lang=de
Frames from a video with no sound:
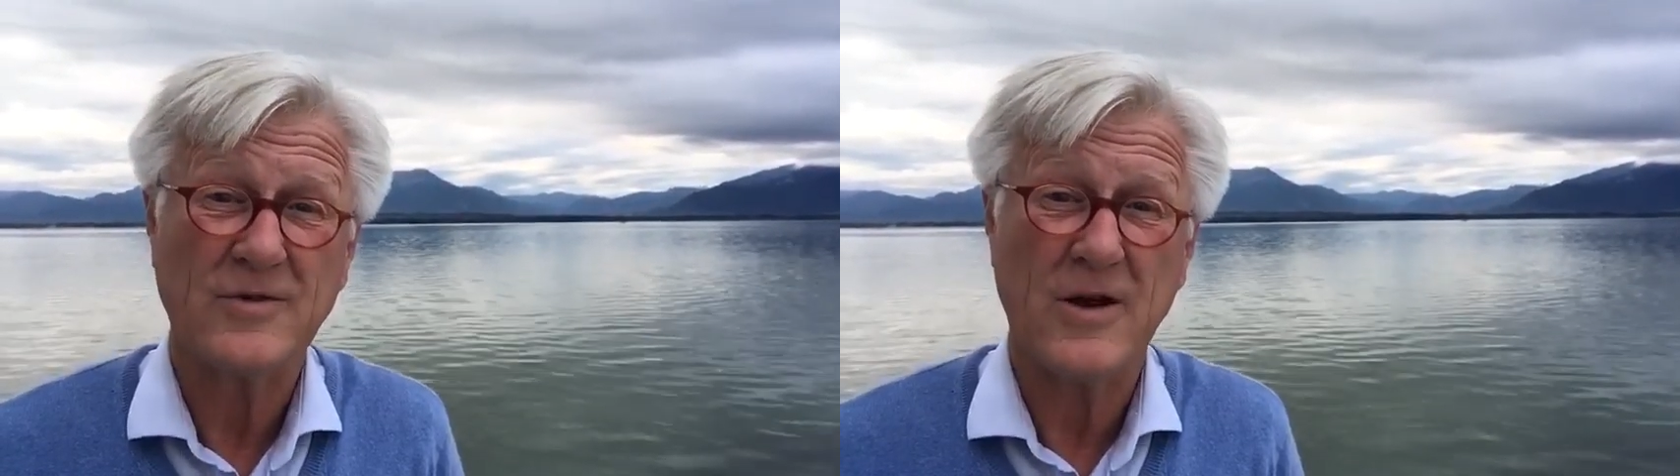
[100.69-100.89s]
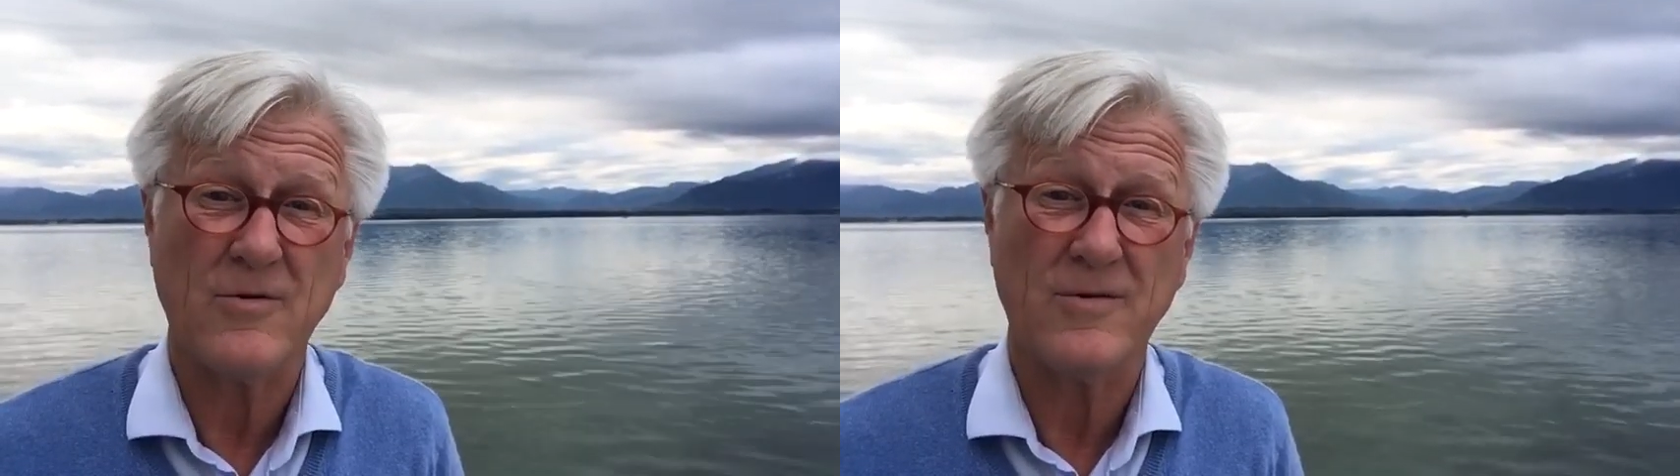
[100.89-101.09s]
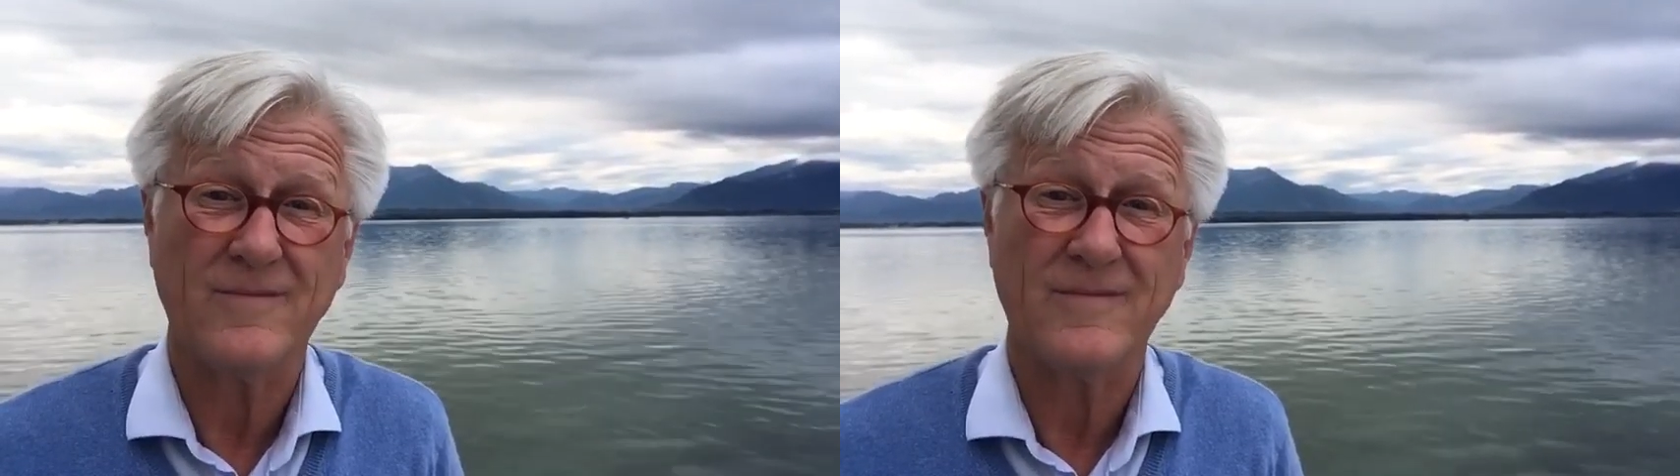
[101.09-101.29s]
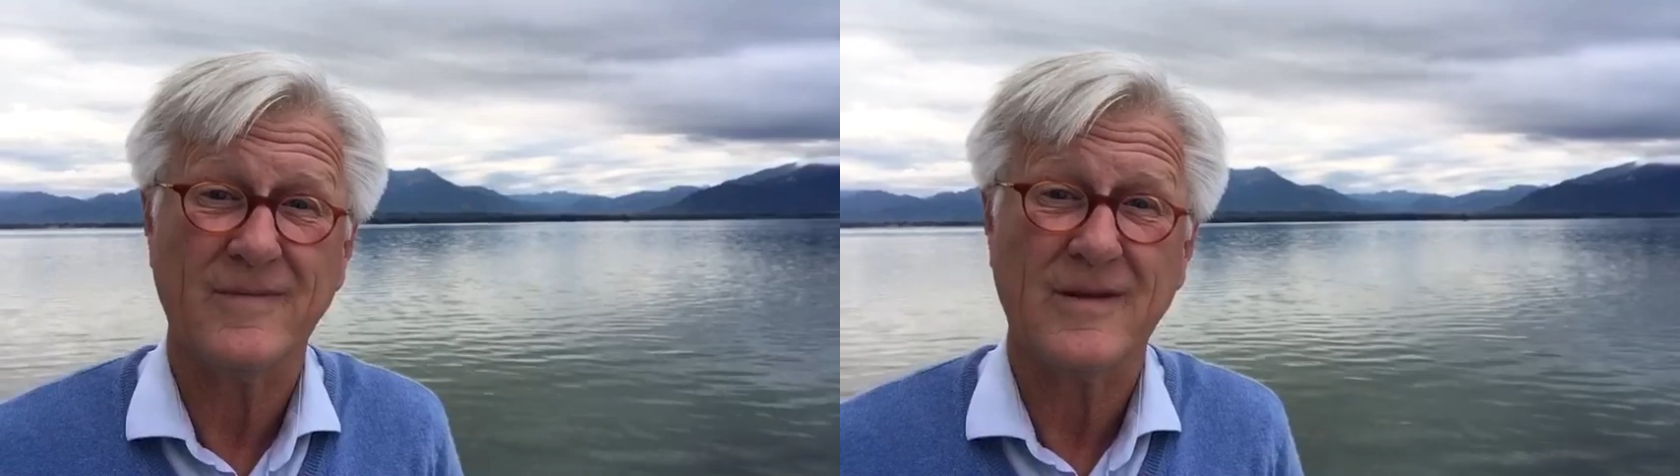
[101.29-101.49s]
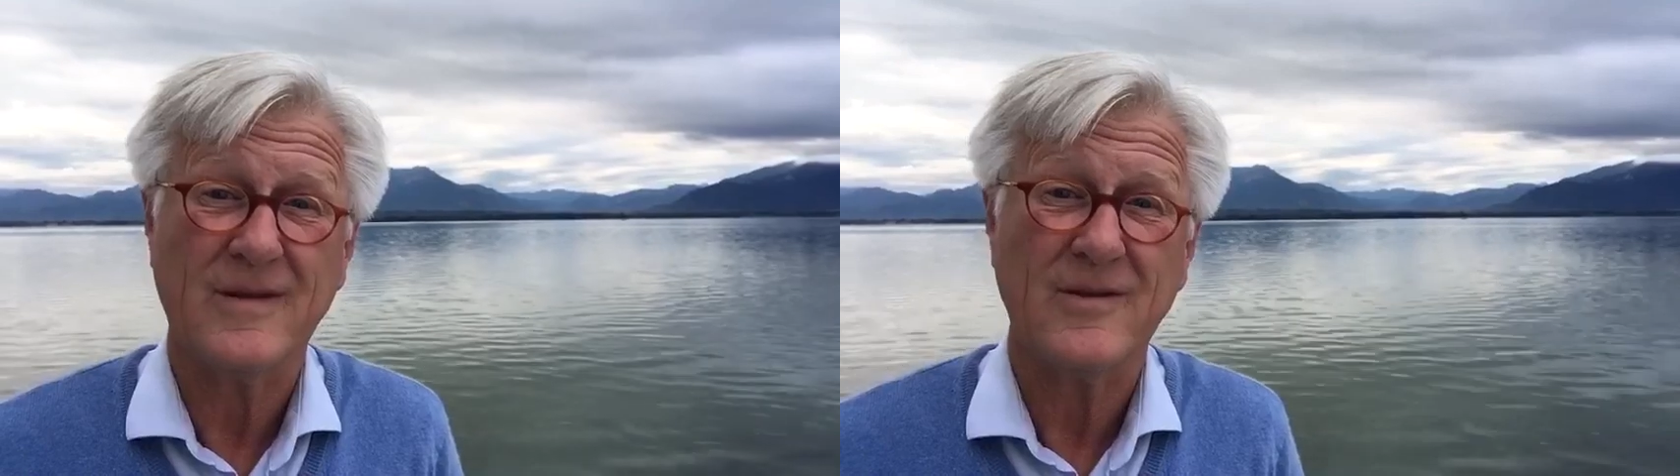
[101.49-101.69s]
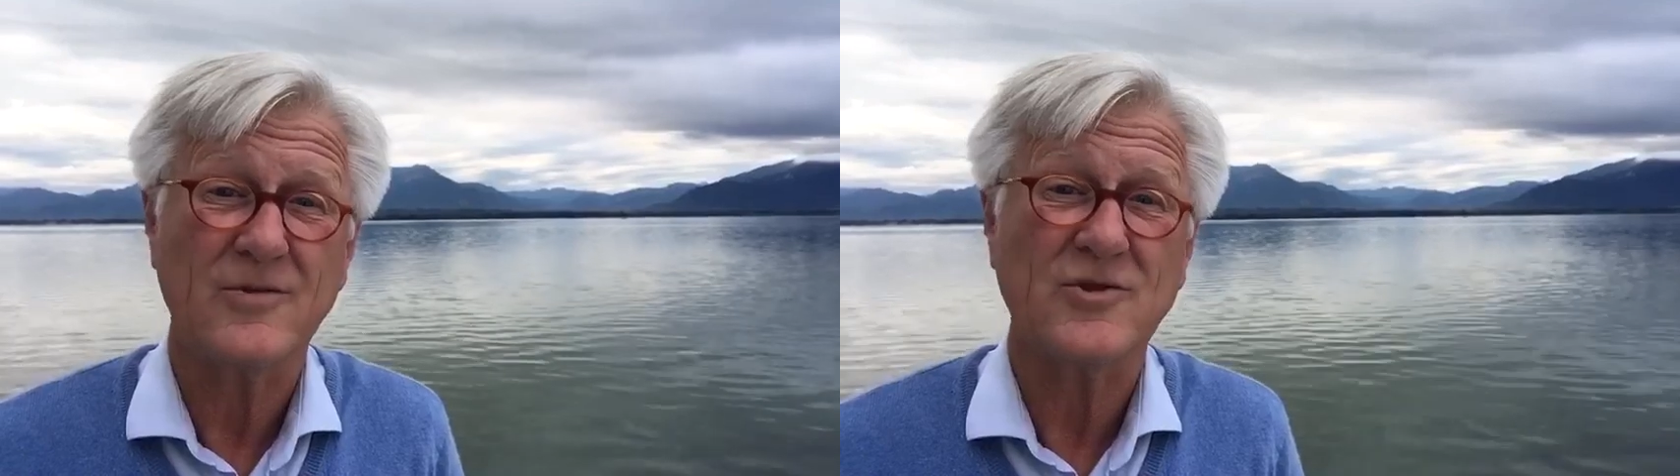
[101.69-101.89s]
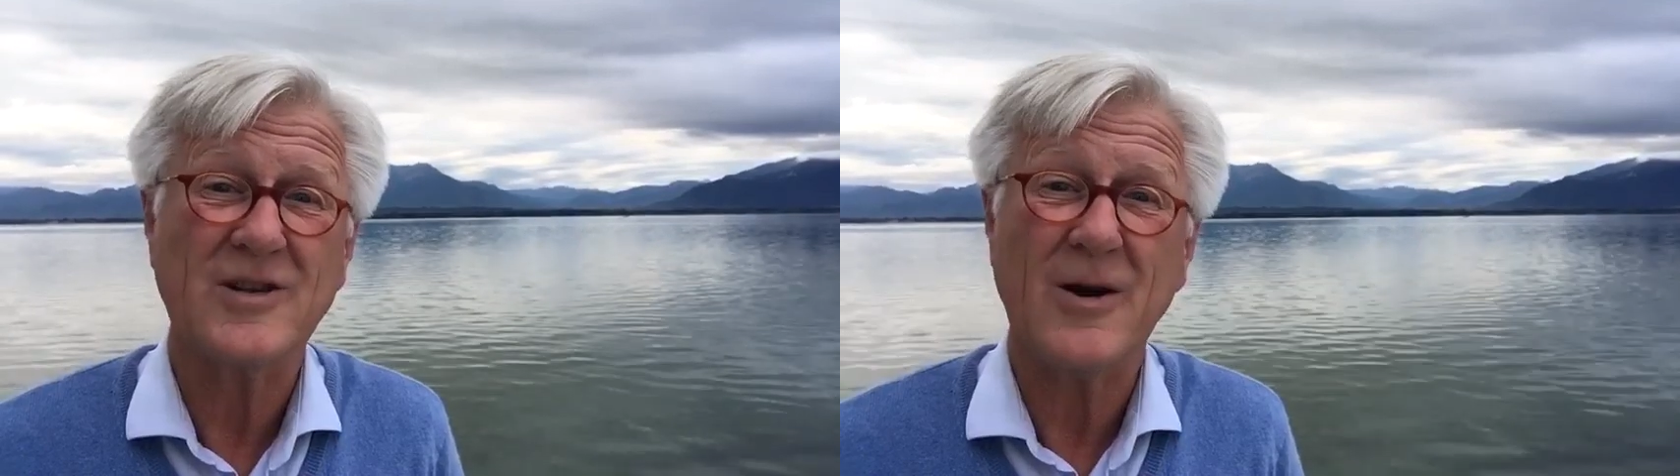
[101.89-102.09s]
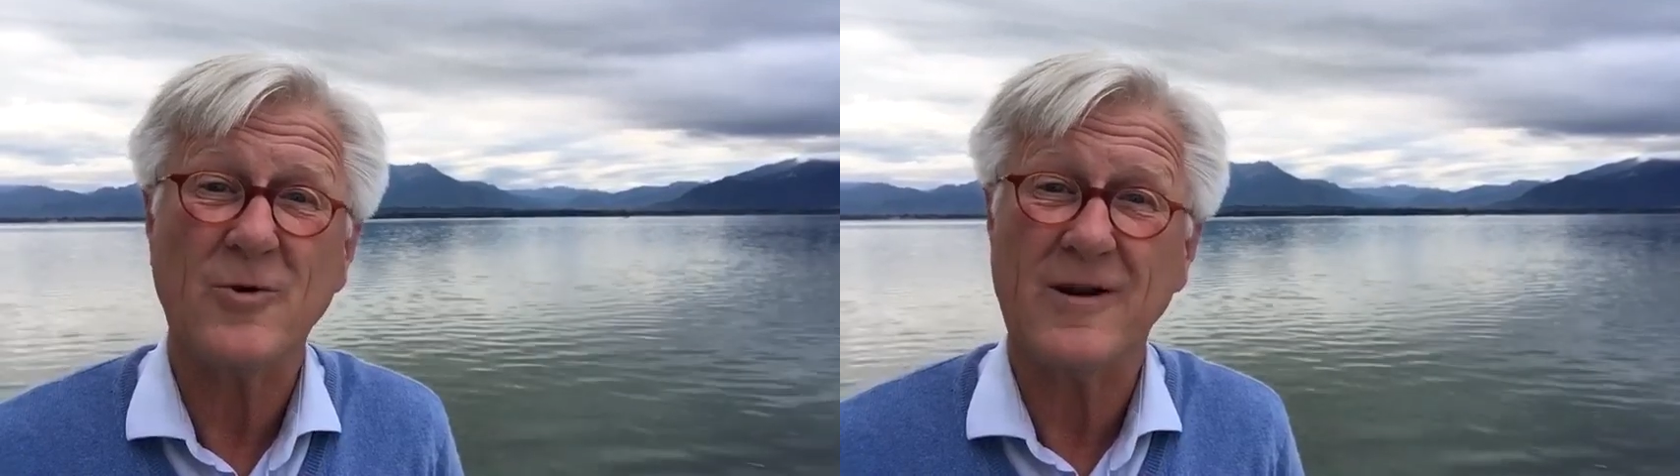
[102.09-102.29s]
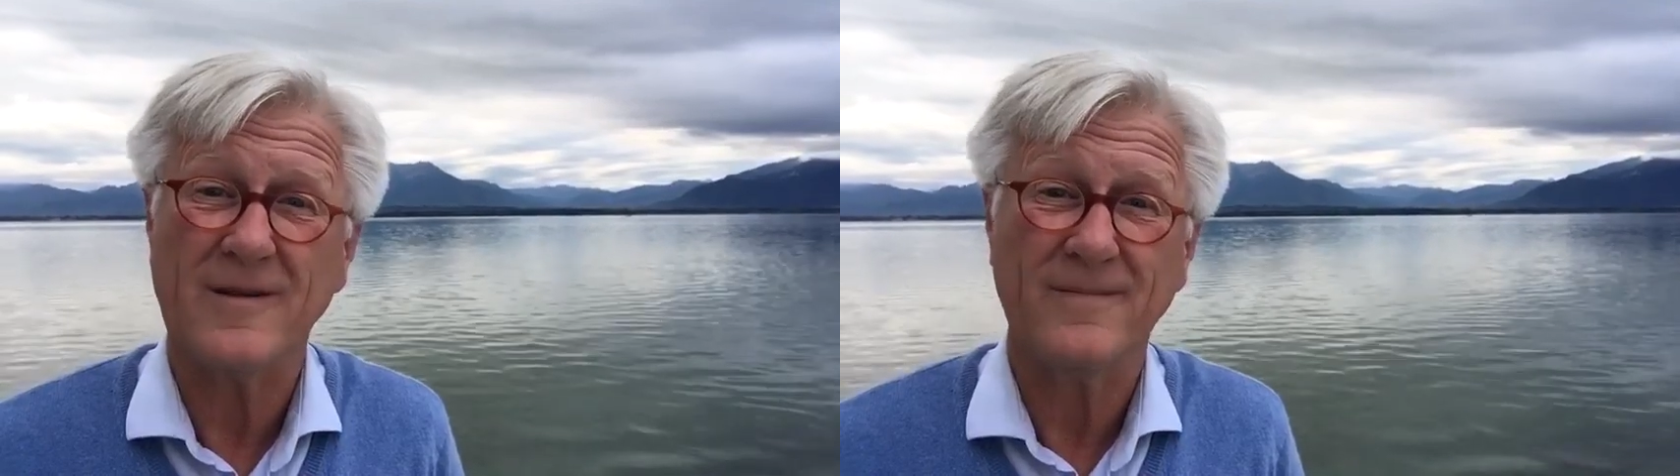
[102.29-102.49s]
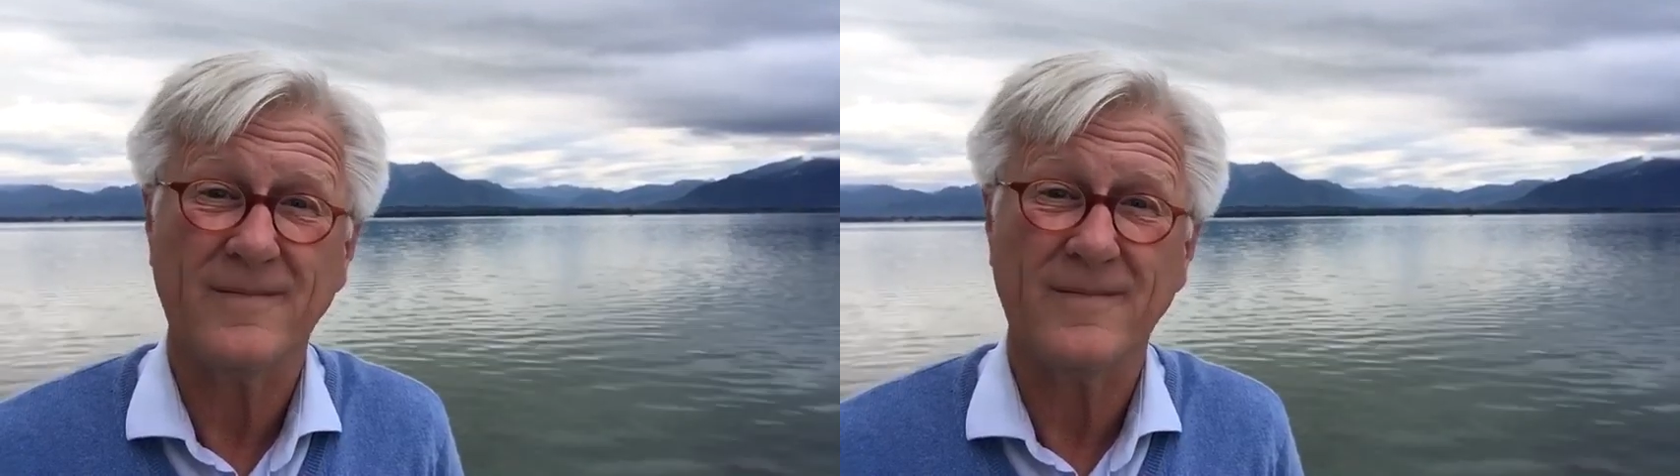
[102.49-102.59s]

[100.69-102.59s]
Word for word: schauen und staunen,